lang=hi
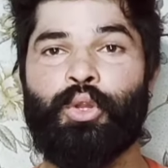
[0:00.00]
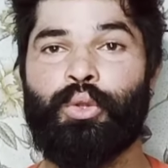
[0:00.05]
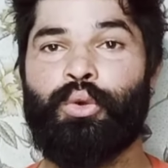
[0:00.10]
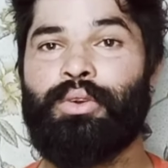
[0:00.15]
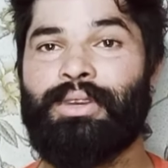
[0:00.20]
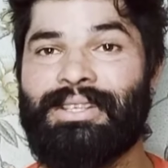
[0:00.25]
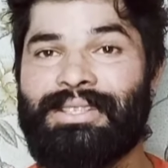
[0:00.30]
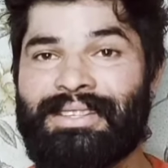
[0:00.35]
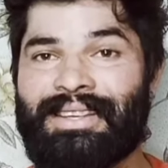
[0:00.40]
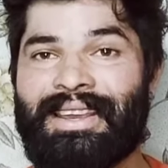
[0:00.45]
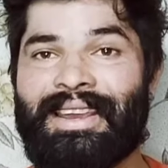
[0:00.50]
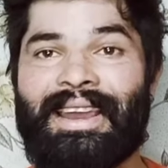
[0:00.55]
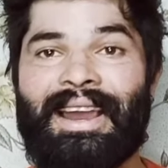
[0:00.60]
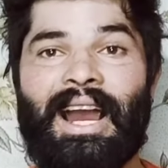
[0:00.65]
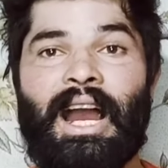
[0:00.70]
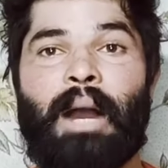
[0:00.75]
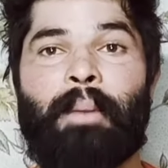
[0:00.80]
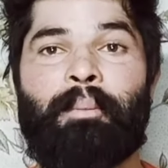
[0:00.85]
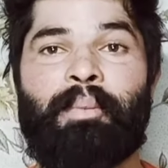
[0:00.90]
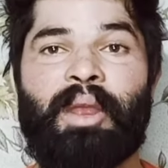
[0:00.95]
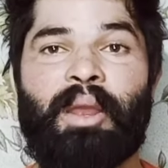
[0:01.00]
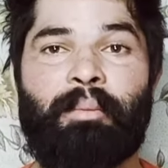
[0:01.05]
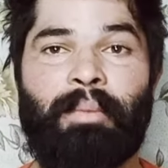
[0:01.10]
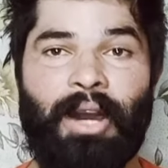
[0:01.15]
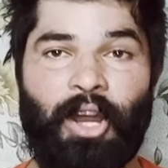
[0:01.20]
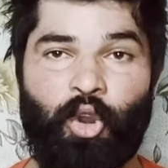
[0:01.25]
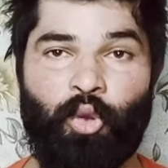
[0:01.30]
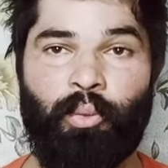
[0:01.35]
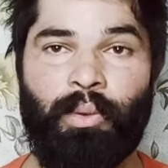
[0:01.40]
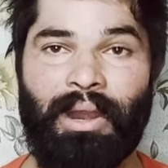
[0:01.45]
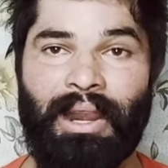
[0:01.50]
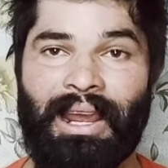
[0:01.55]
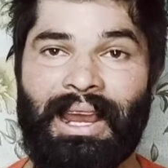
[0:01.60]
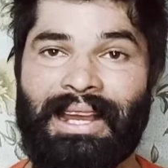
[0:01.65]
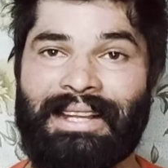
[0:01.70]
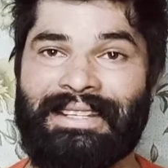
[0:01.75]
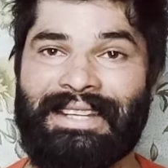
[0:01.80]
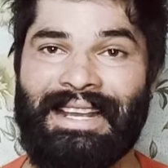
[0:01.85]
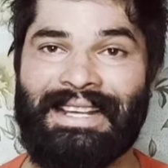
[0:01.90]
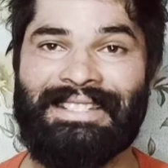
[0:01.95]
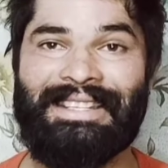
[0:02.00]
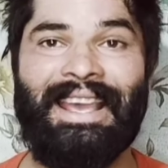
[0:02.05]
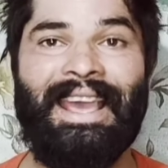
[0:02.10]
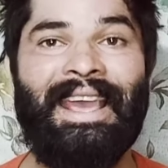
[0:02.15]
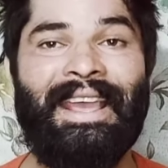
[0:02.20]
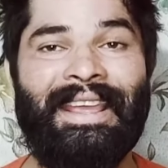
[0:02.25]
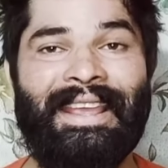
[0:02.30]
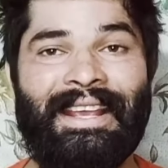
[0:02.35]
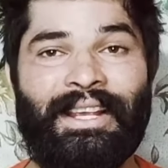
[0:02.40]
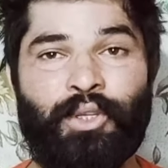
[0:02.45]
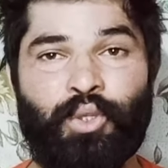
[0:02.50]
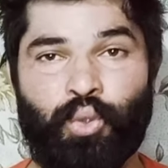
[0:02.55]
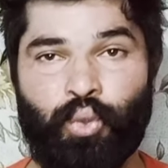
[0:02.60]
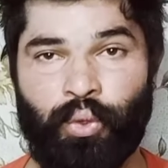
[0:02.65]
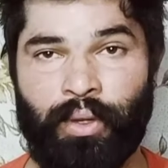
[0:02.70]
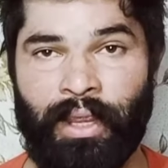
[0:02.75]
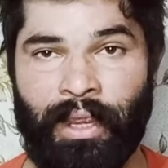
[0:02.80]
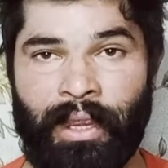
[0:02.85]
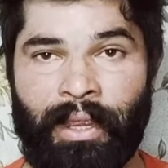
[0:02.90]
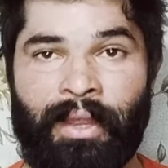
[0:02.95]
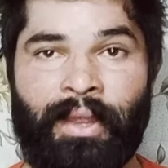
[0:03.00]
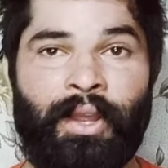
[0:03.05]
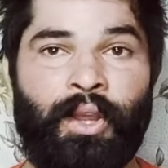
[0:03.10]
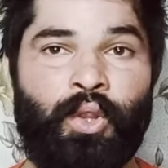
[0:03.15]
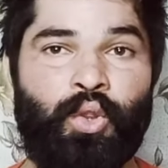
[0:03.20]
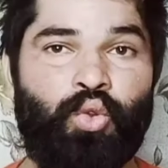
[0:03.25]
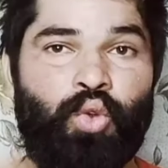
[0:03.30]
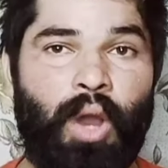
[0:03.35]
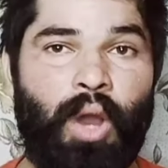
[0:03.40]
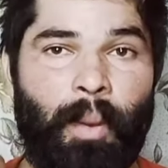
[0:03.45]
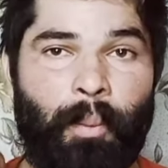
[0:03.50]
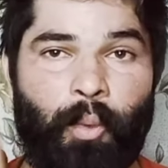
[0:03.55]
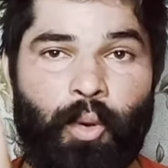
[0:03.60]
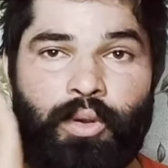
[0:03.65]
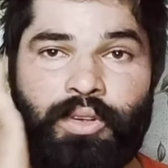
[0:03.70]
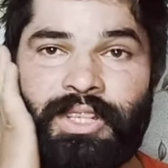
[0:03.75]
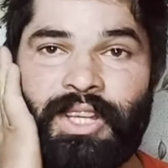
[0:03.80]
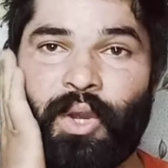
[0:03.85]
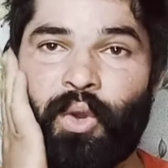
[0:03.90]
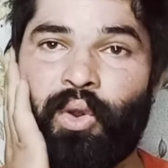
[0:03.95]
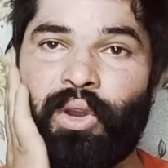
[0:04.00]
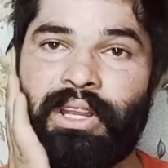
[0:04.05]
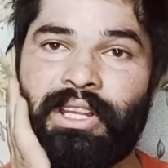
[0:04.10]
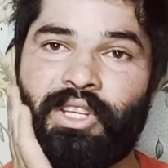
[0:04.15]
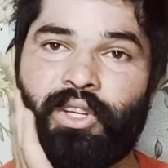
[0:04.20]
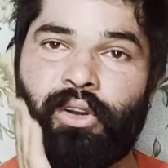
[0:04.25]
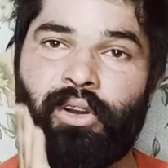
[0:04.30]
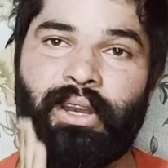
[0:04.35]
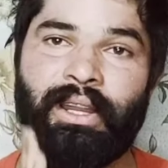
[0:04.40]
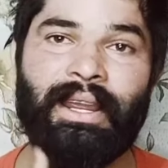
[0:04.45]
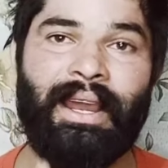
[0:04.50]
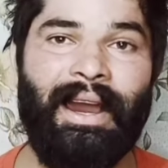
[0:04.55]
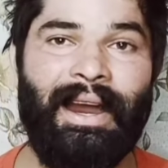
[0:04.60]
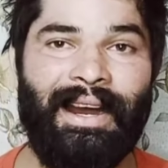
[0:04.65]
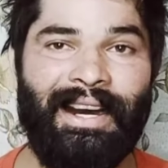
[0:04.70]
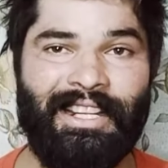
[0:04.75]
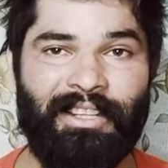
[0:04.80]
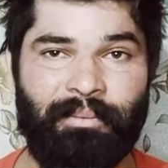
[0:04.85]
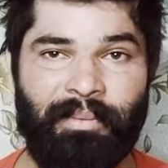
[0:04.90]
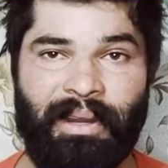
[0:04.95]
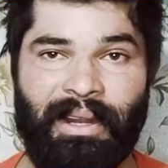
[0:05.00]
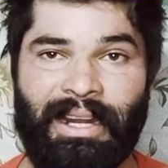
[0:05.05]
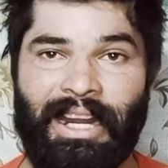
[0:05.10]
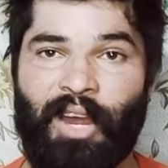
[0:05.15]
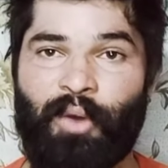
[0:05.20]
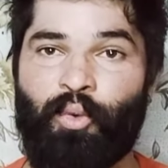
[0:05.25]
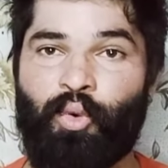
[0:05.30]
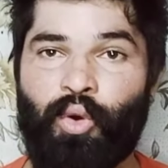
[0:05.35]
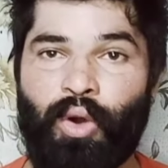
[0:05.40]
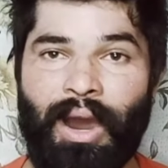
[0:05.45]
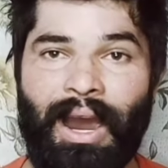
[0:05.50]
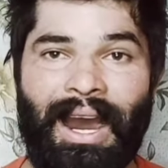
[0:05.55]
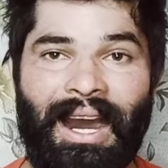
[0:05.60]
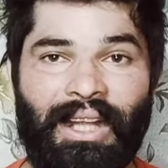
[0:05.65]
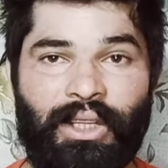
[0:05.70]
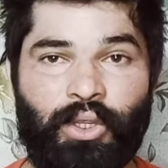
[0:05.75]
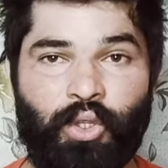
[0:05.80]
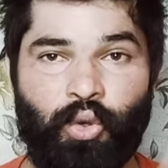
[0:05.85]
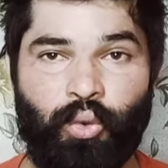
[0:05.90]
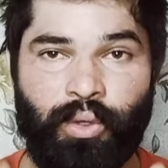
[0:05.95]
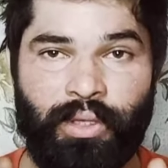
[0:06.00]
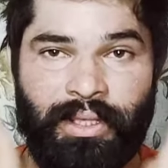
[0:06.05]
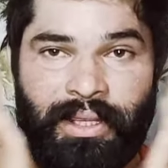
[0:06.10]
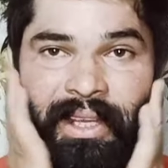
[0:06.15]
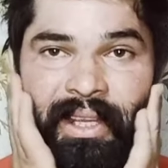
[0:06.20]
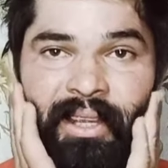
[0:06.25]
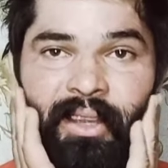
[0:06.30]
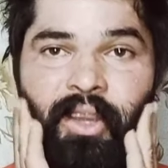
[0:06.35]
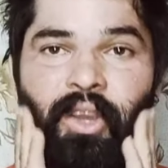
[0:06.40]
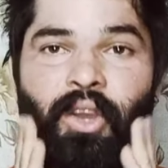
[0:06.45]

तो इसके आपके बालों पर लगाएं जैसे ही ये सूखे तो आपको स्लोली स्लोली हाथ पेड़ना है वो हाथों से